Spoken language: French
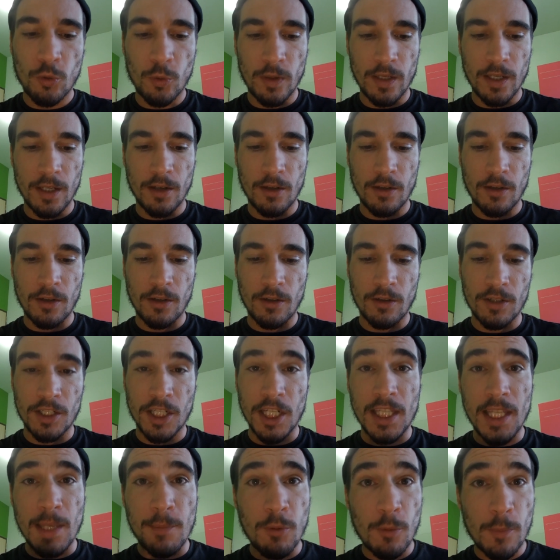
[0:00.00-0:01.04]
euh, j'ai
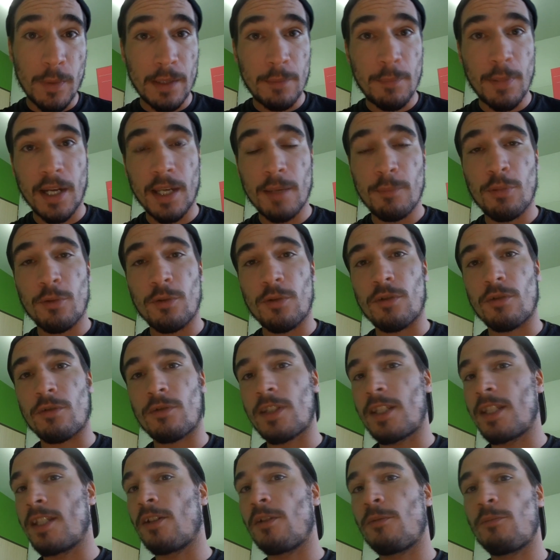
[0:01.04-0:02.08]
été pompier de Paris pendant
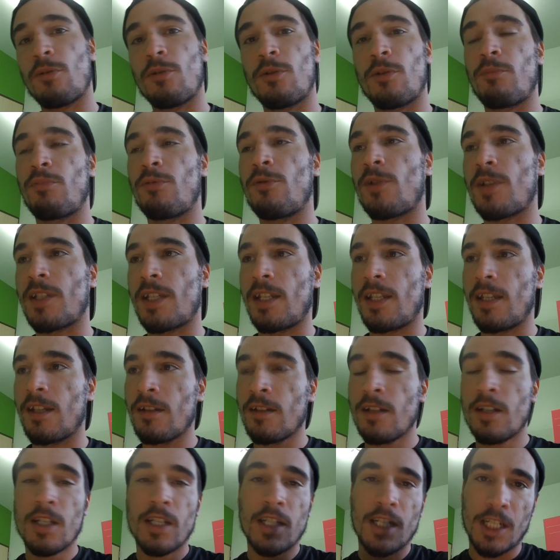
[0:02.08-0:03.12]
6 ans, pendant plusieurs années,
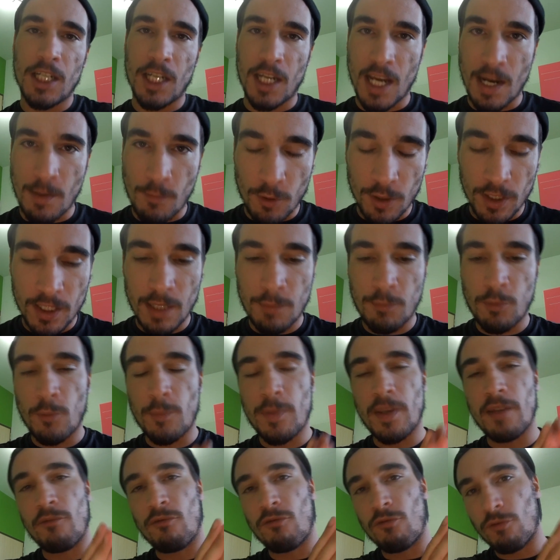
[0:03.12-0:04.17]
j'ai également été
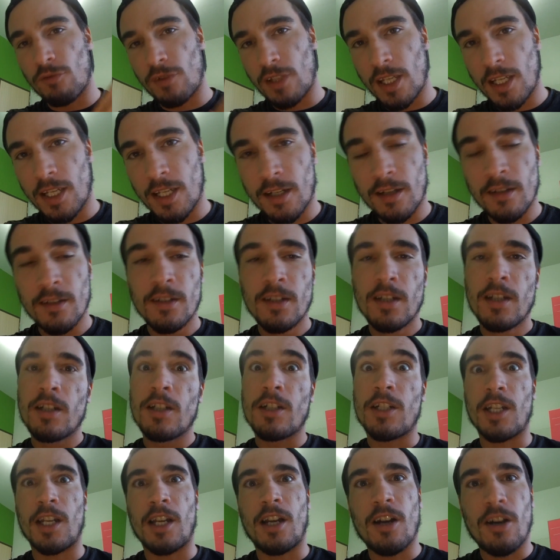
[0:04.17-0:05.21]
pompier volontaire,
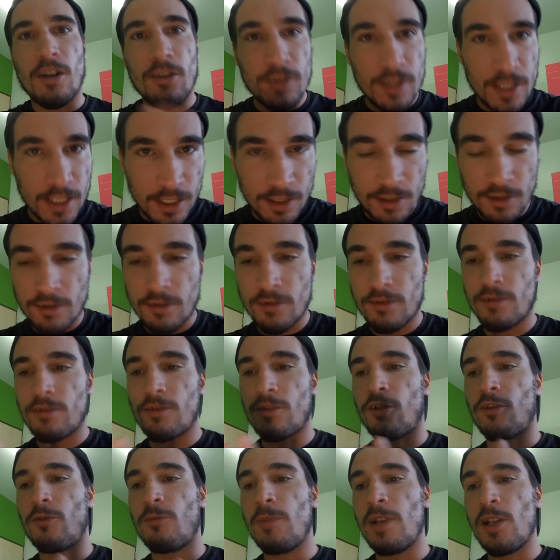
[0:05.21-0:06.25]
j'ai grandi dans,
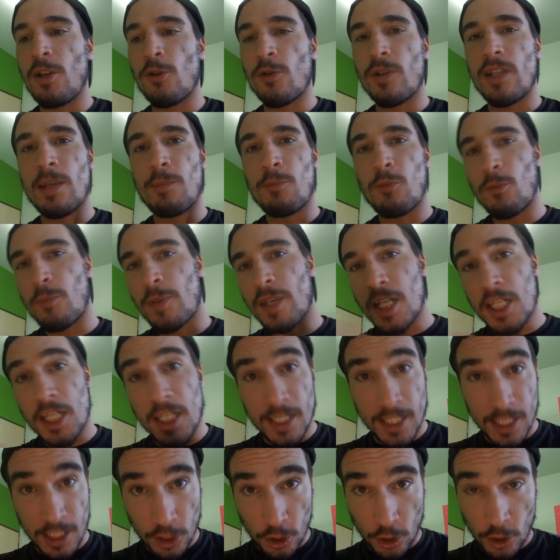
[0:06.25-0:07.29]
dans, le milieu des pompiers,
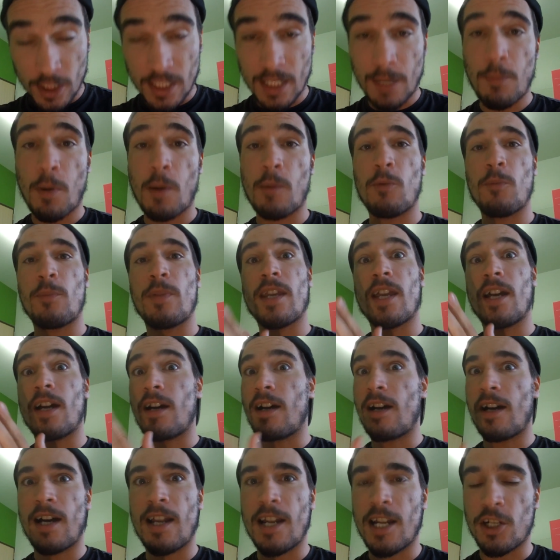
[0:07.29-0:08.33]
j'étais jeune sapeur-pompier à,
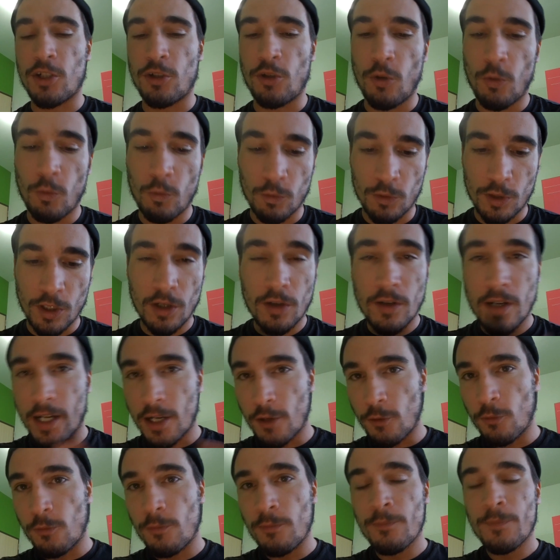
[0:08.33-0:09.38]
à l'âge de 11 ans à
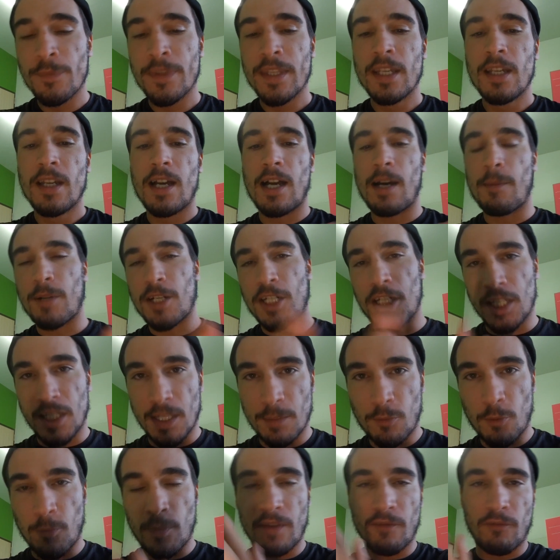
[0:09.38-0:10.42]
Lyon. Après j'ai été
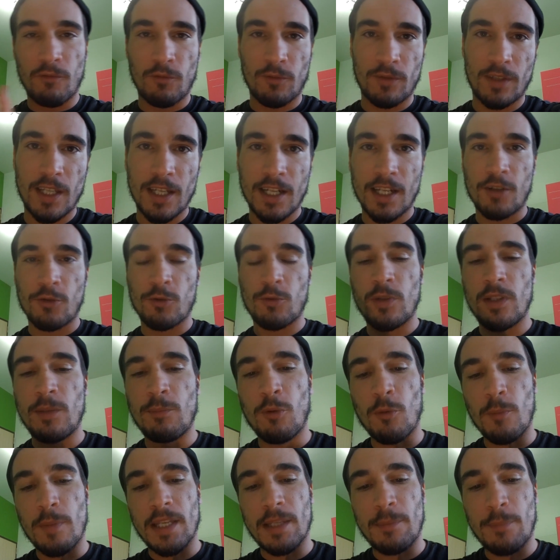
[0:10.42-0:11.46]
pompier volontaire et ensuite
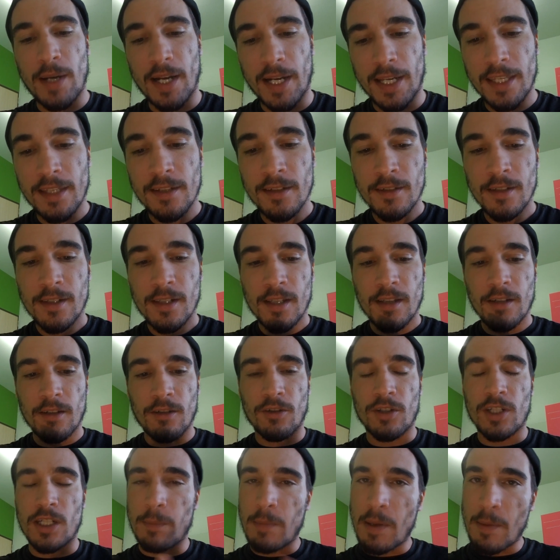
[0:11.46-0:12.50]
pompier de Paris.
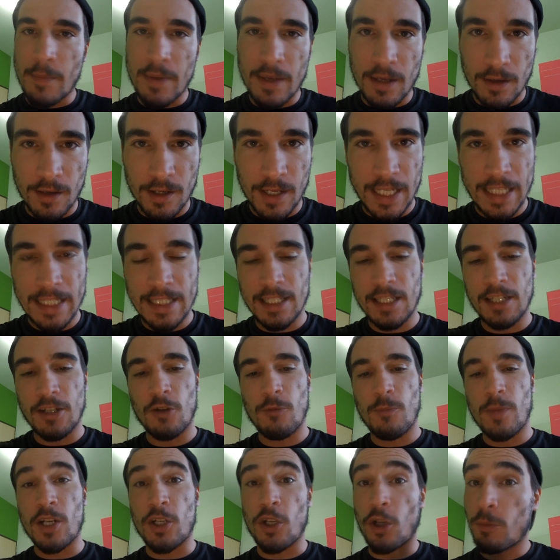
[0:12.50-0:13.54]
j'ai même été
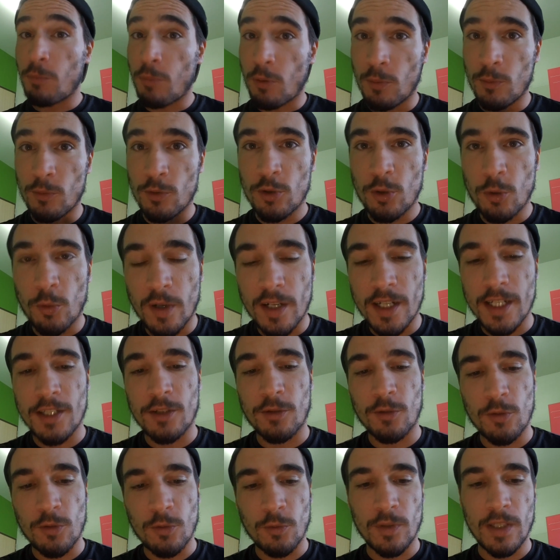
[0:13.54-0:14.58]
major de promotion à
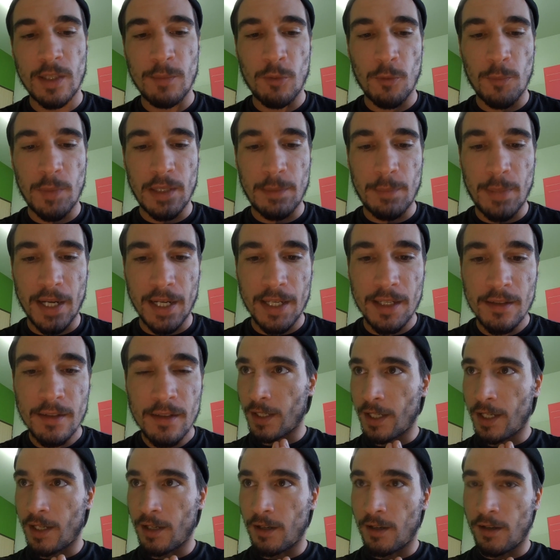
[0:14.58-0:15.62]
l'instruction des pompiers de Paris
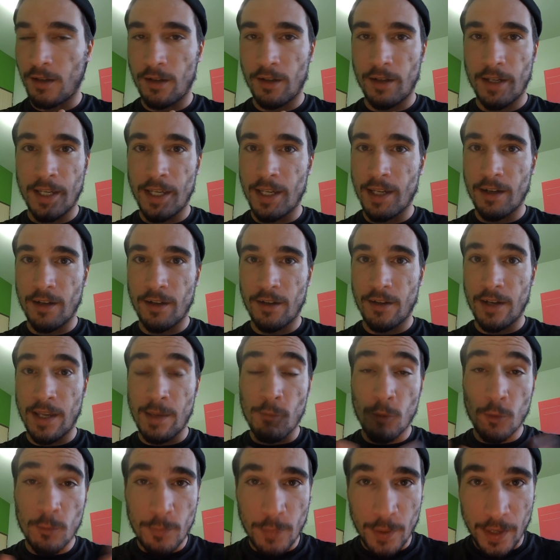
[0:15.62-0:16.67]
et, et
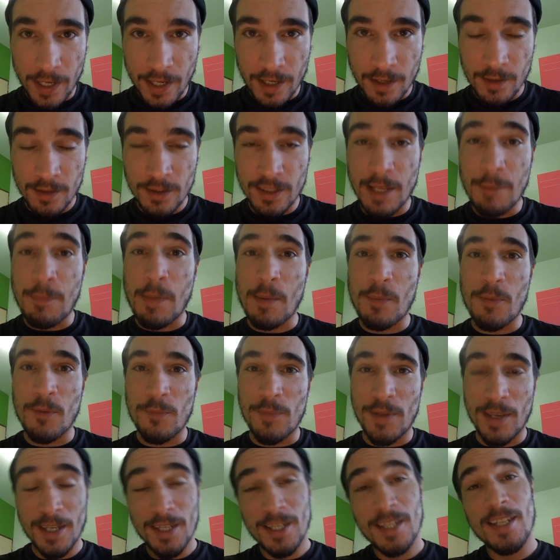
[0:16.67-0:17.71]
mon père n'est pas
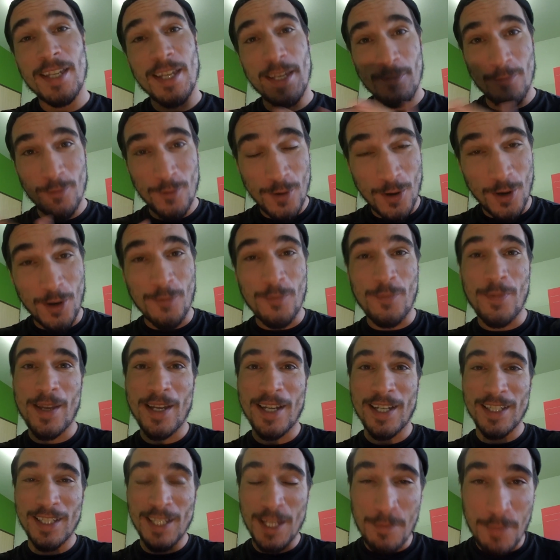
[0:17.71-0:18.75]
pompier et mon
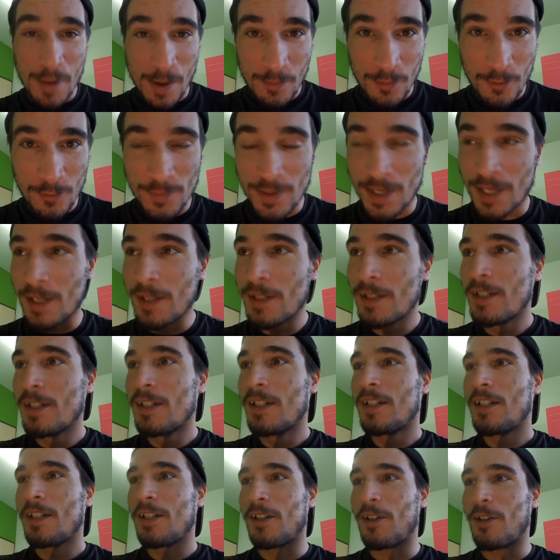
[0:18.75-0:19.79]
grand-père n'est pas pompier.
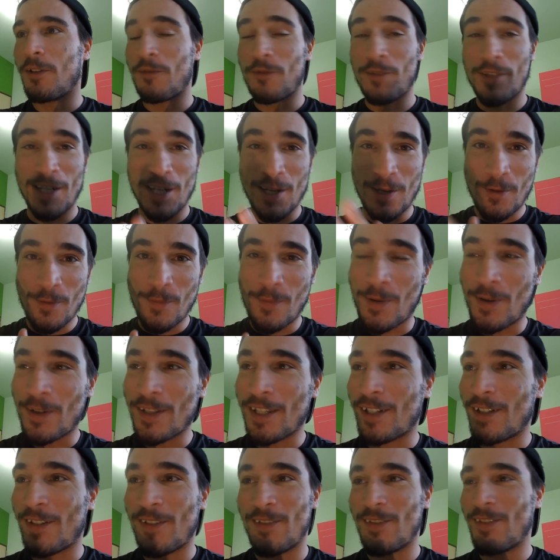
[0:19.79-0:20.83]
Euh, vous allez
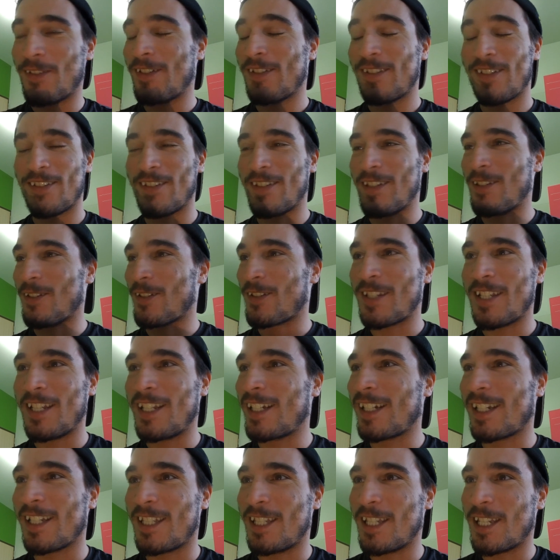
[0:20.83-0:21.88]
comprendre en, lisant cette
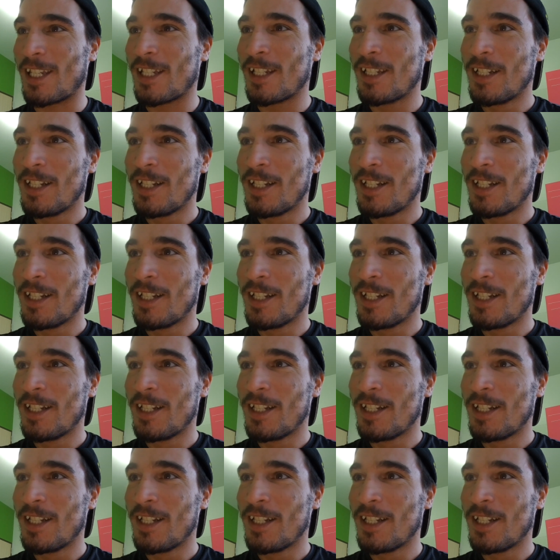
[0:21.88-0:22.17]
critique.